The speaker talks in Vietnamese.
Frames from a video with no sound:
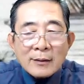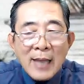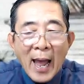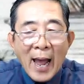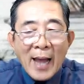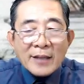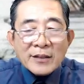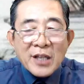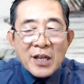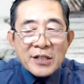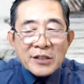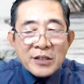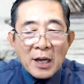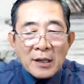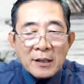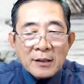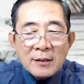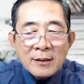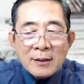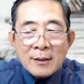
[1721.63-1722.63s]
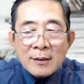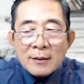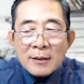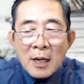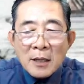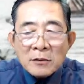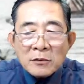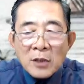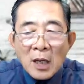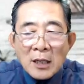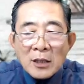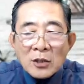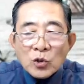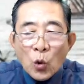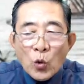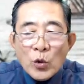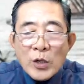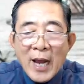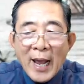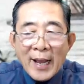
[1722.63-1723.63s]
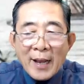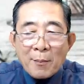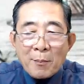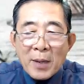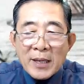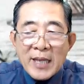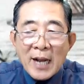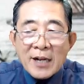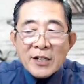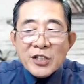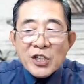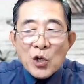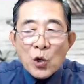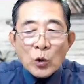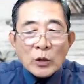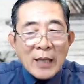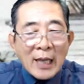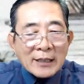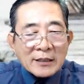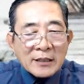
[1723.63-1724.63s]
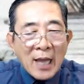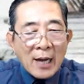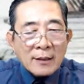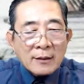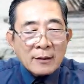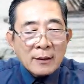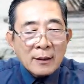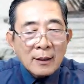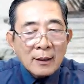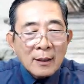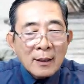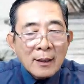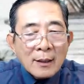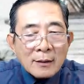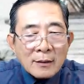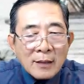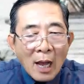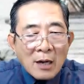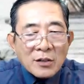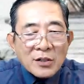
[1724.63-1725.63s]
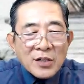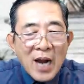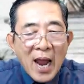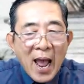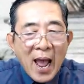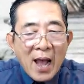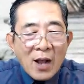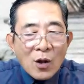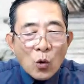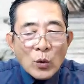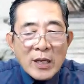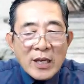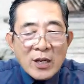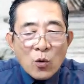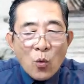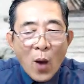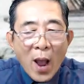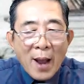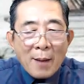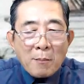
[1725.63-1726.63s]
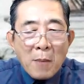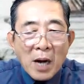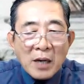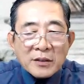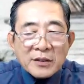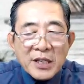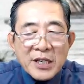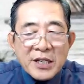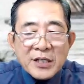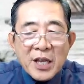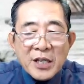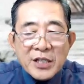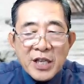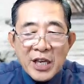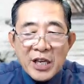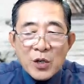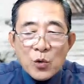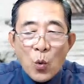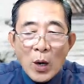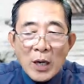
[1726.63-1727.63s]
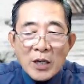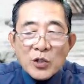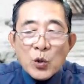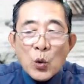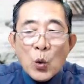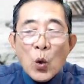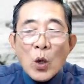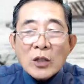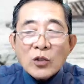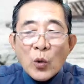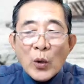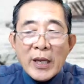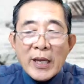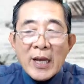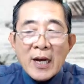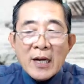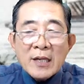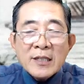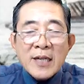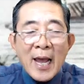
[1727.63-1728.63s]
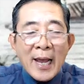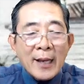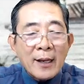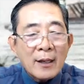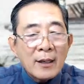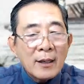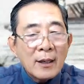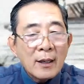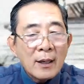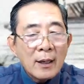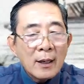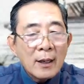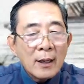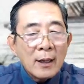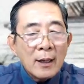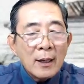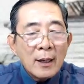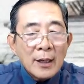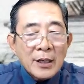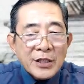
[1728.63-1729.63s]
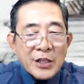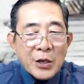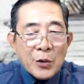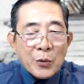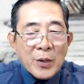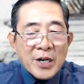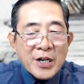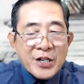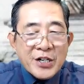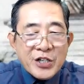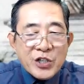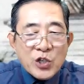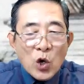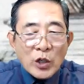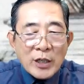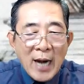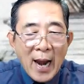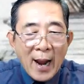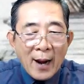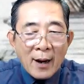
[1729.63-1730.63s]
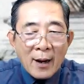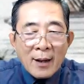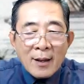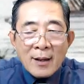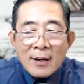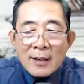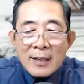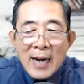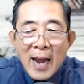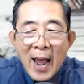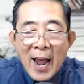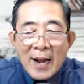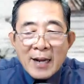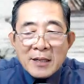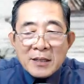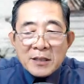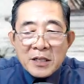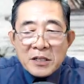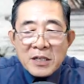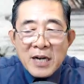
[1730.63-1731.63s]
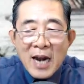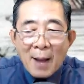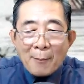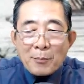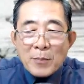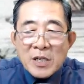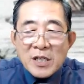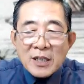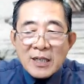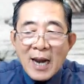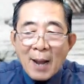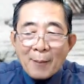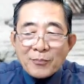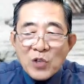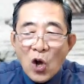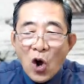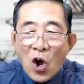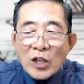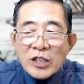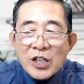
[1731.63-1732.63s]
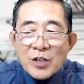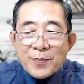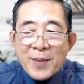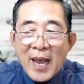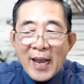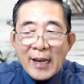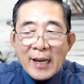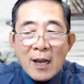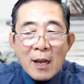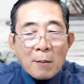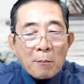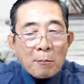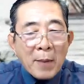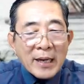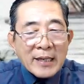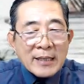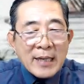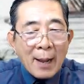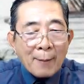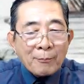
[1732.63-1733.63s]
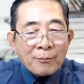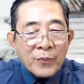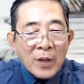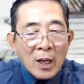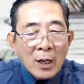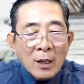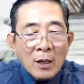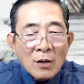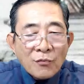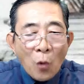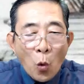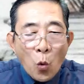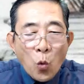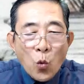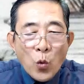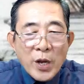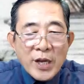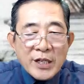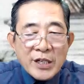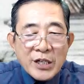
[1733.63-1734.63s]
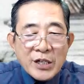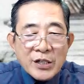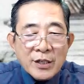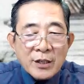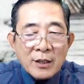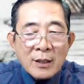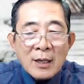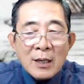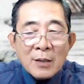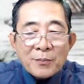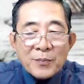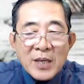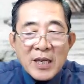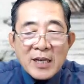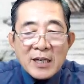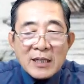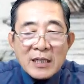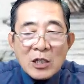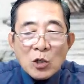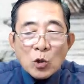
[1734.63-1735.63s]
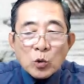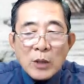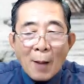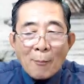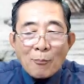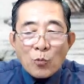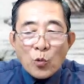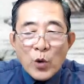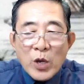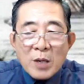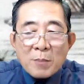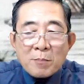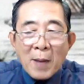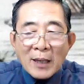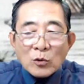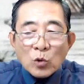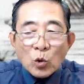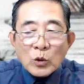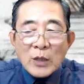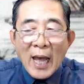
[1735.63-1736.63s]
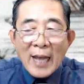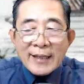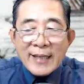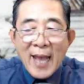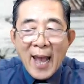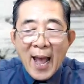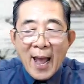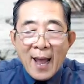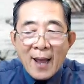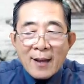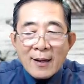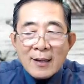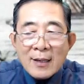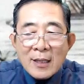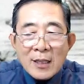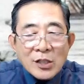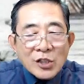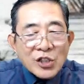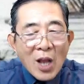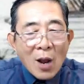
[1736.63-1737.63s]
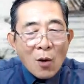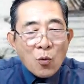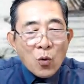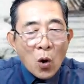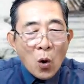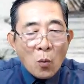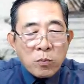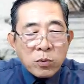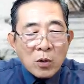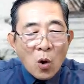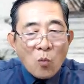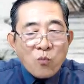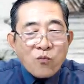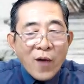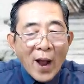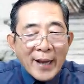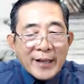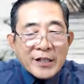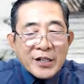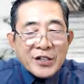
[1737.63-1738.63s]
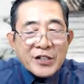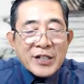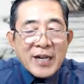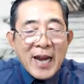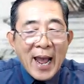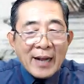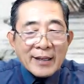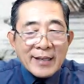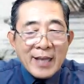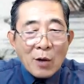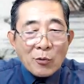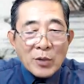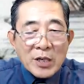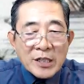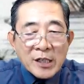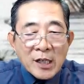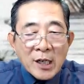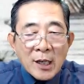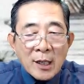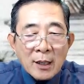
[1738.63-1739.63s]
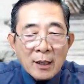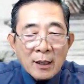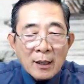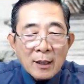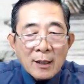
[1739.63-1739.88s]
Tạ thế tử đến từng tuổi này mà vẫn chưa có thành thân, thật ra có liên quan mật thiết với vị quận chúa tùy hứng này. Nhiều người cho rằng nàng cứ làm mưa làm gió như vậy mấy năm, Phủ Nguyên Dương vì lưu tâm quyết mạch của tạ gia, sau cùng cũng phải cưới nàng vào cửa.